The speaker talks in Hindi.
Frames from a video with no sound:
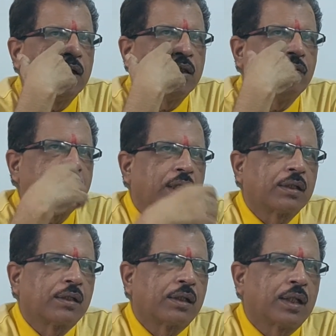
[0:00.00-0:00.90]
अंग का
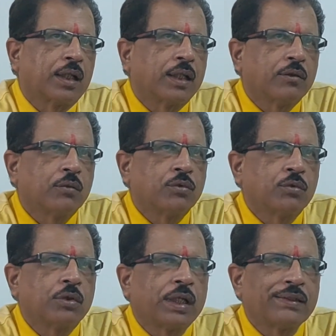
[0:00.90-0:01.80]
विचार करना है तो
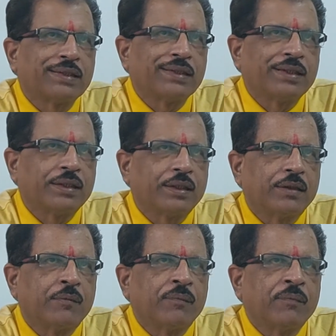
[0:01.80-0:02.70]
उसको कैसे देखेंगे